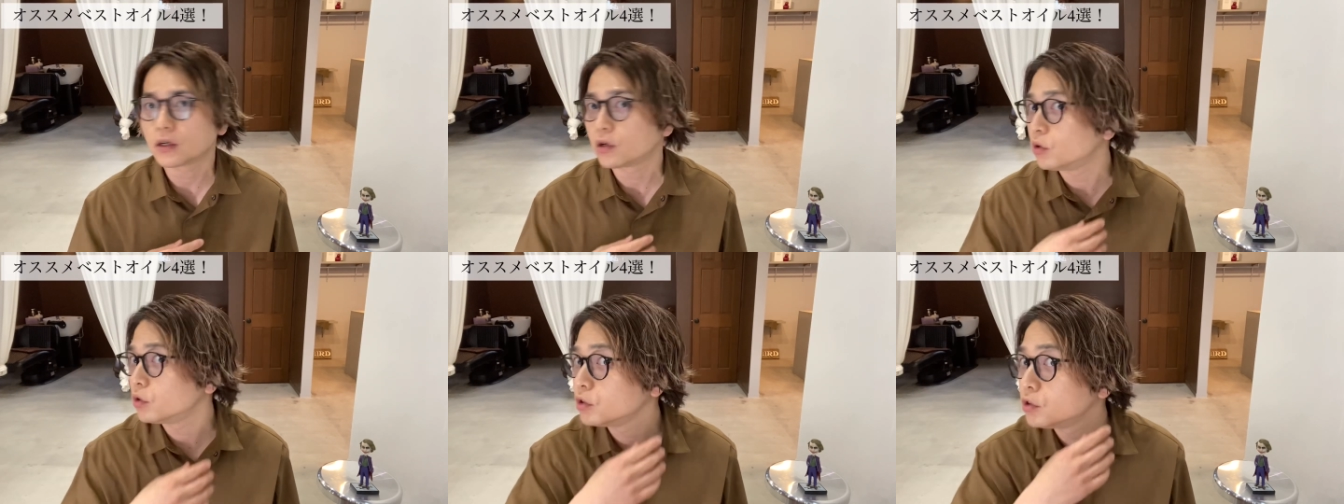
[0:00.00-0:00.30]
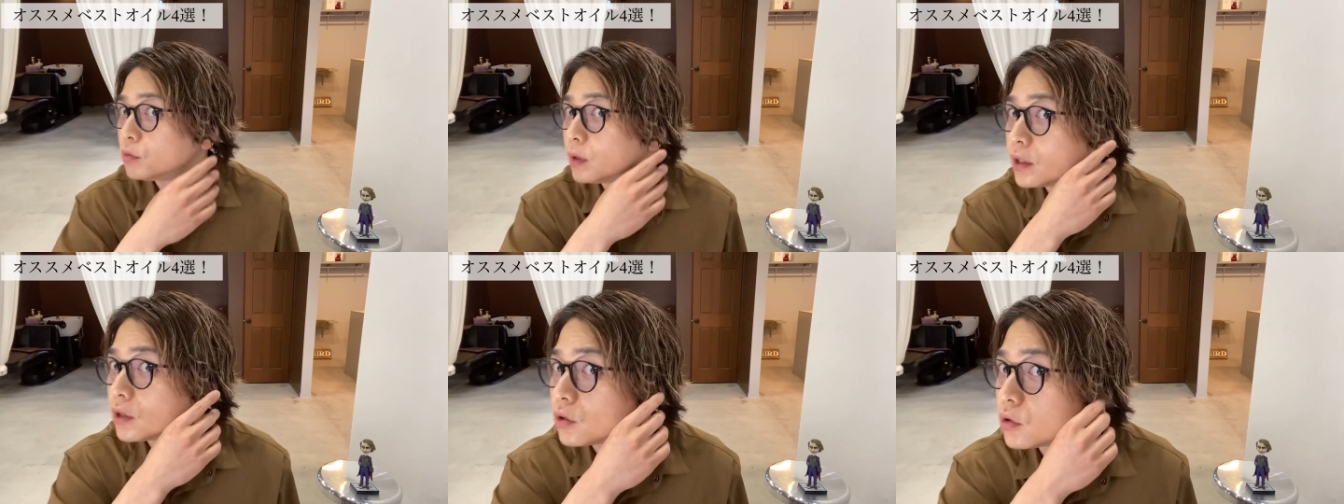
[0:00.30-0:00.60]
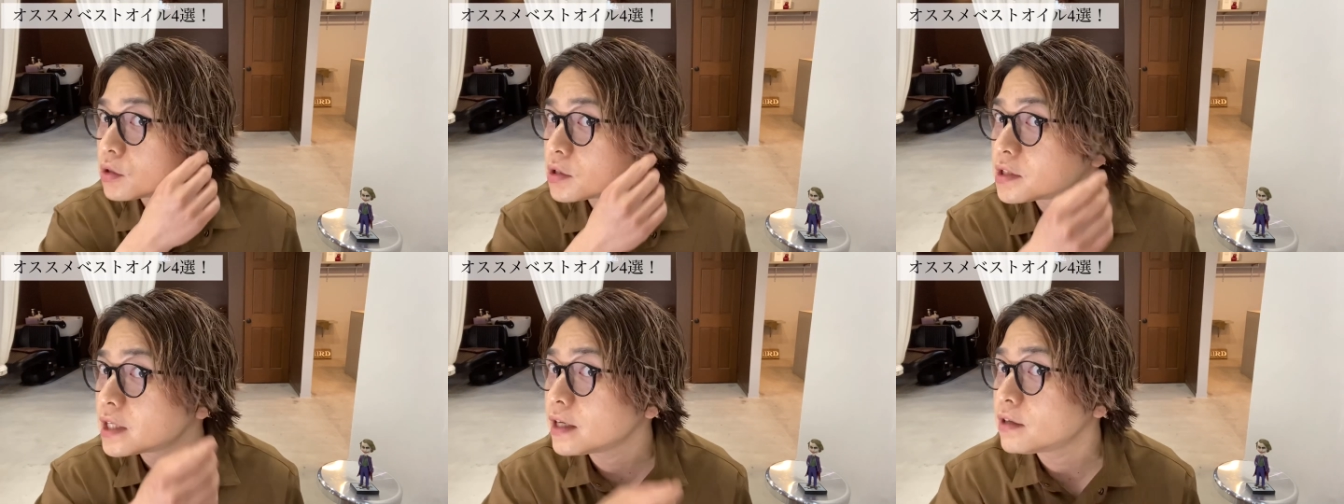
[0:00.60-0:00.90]
こういう
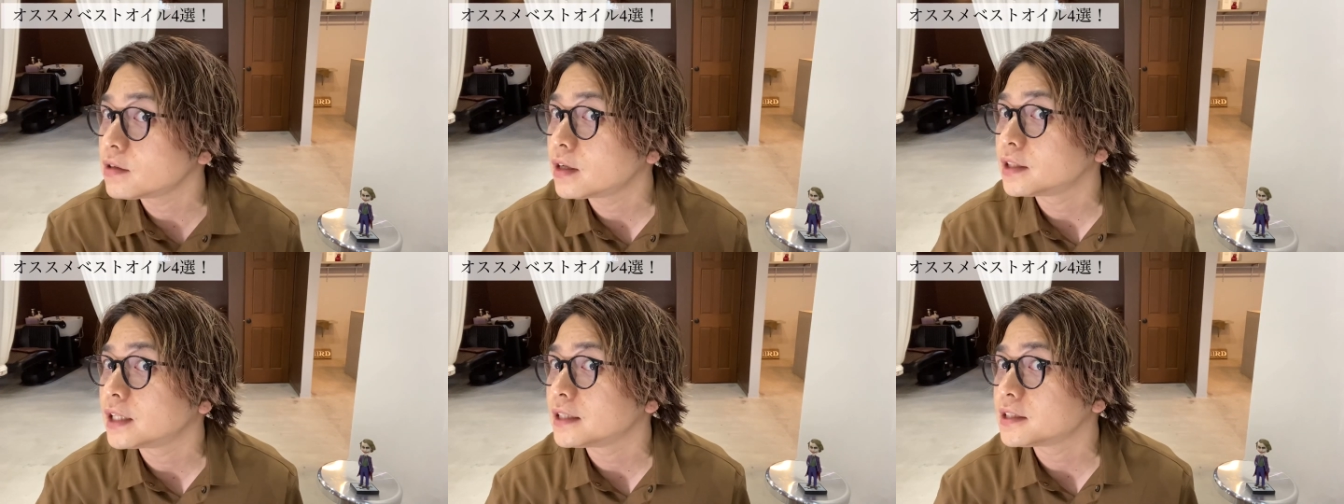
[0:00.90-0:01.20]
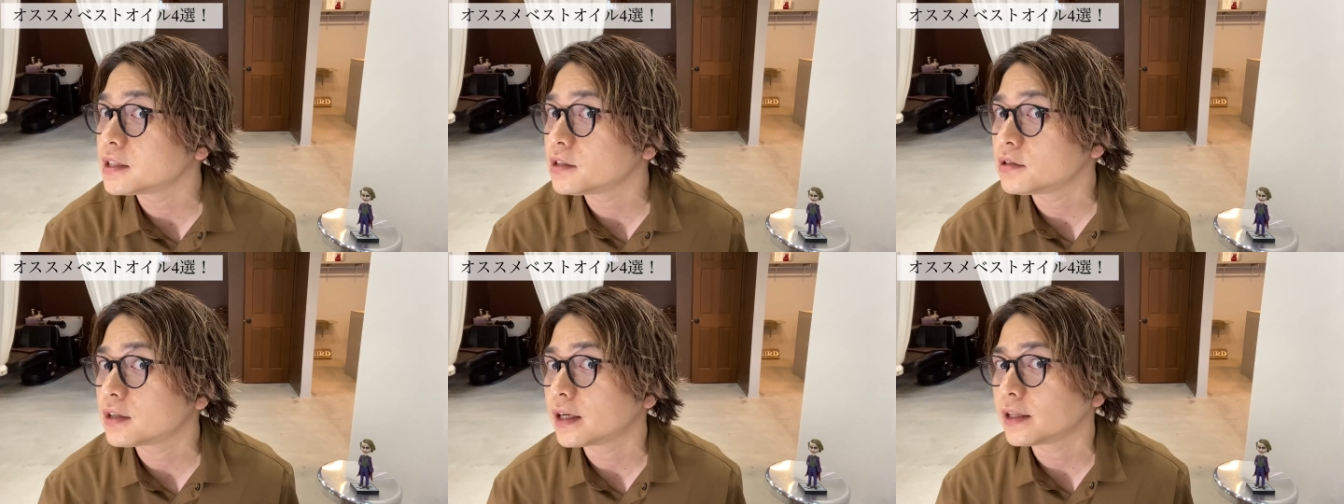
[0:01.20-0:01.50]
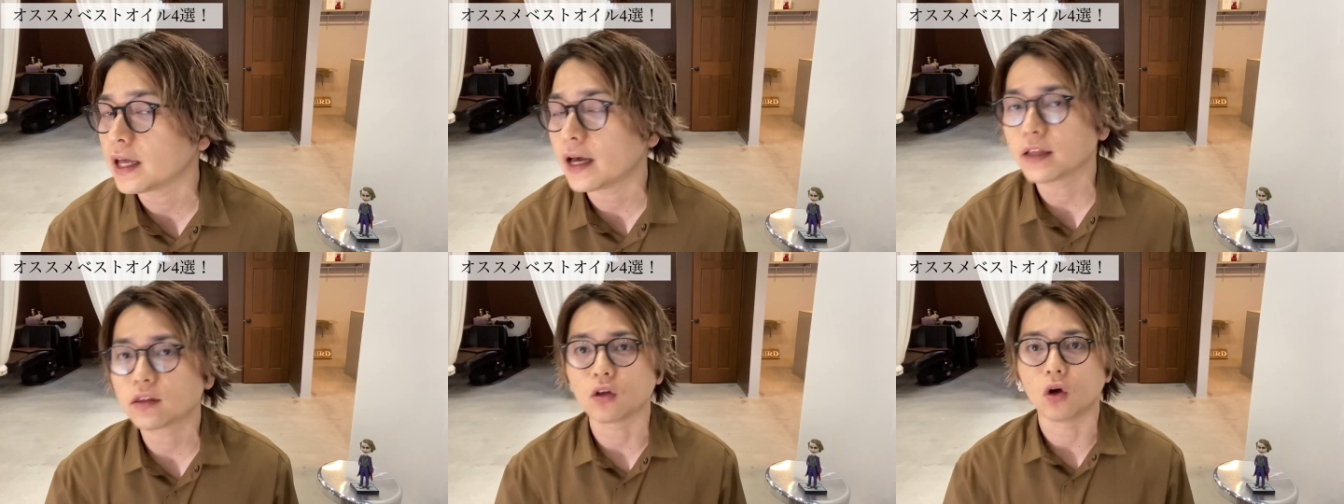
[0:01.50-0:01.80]
ウェットスタイルが出せるか
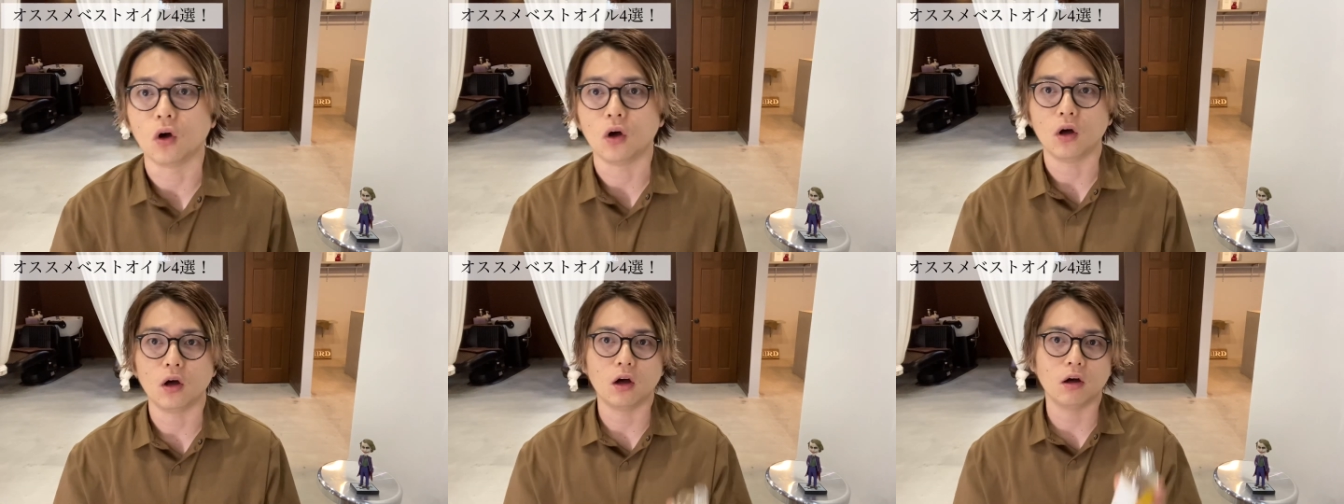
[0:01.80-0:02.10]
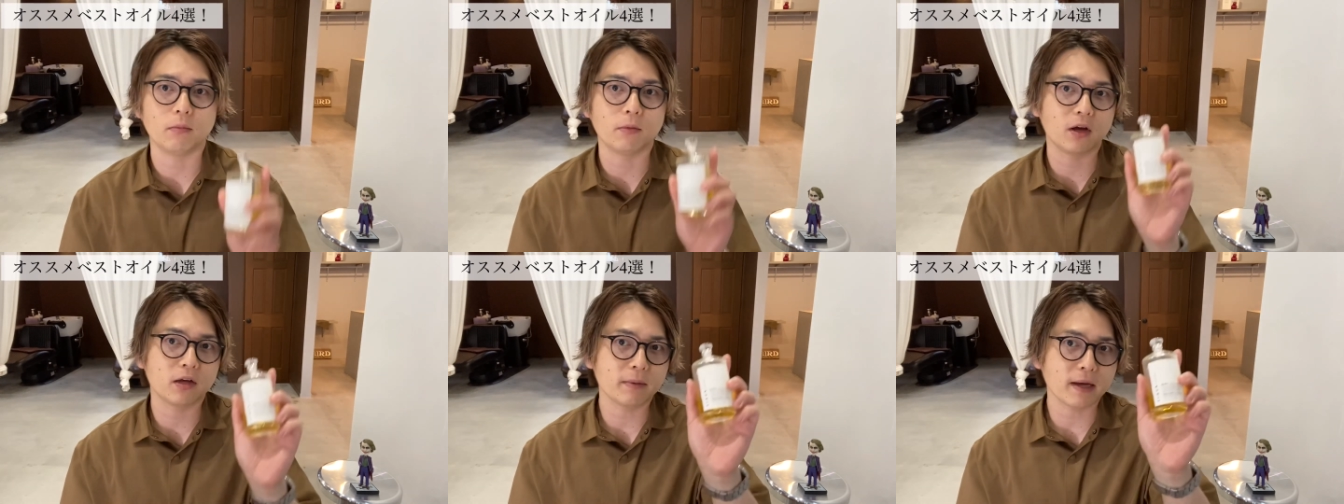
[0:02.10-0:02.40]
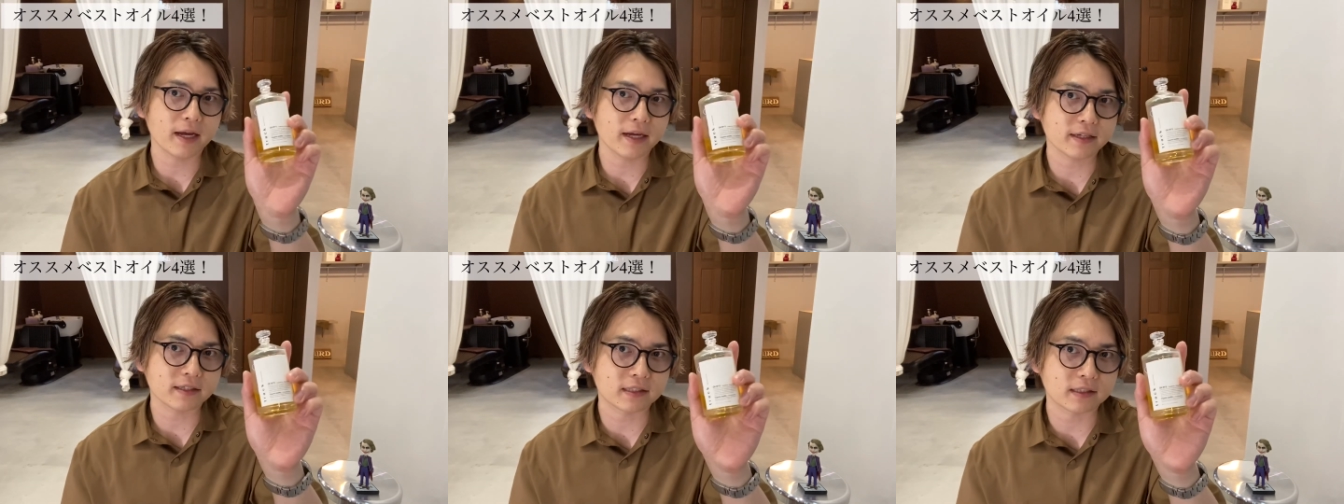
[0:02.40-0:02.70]
なと思い
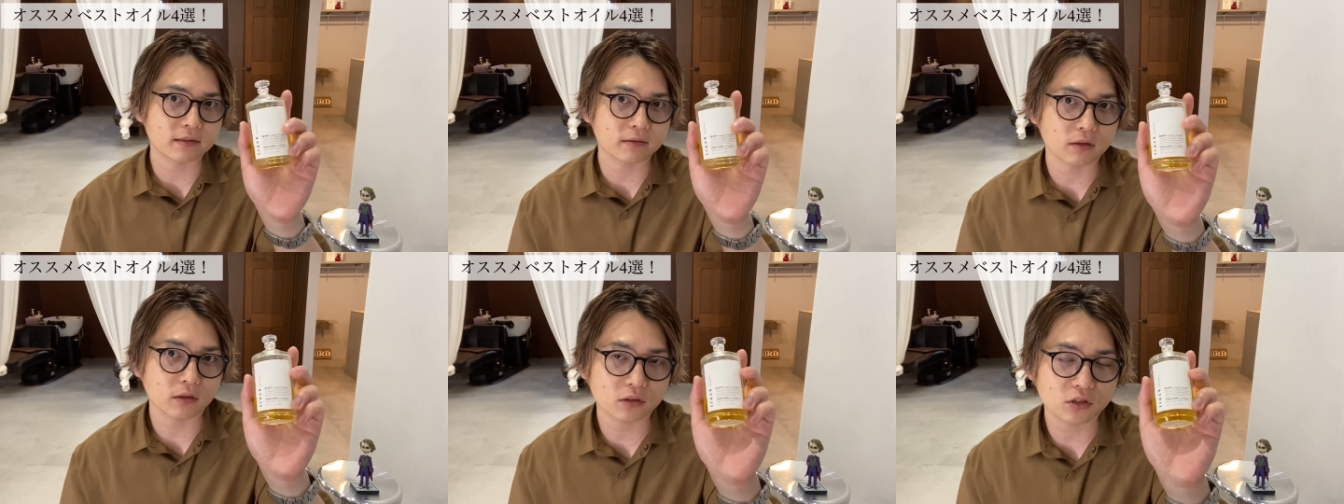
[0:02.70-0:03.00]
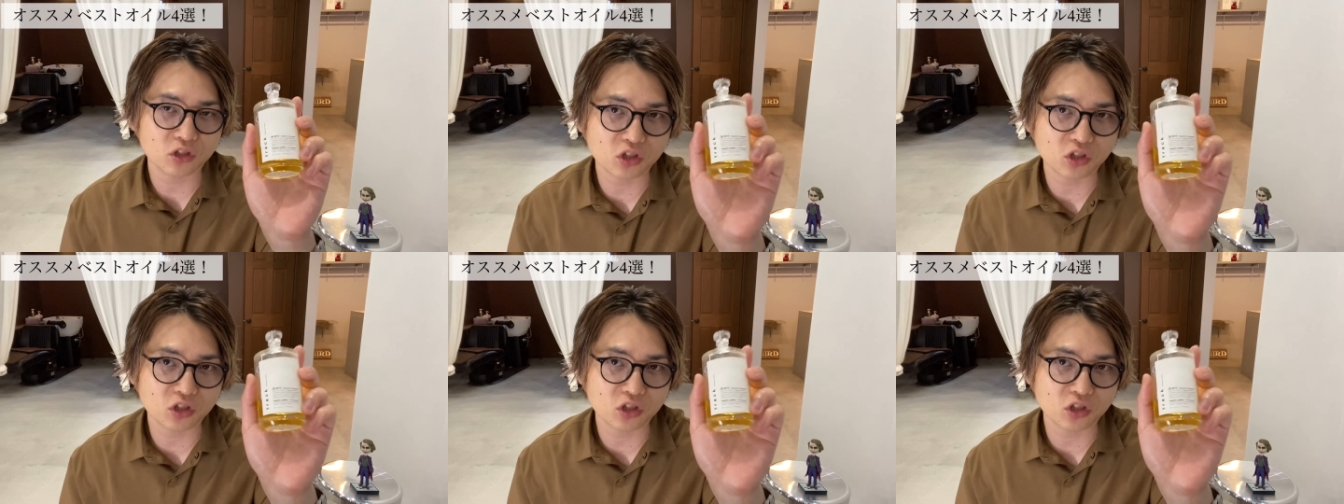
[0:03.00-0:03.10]
ます。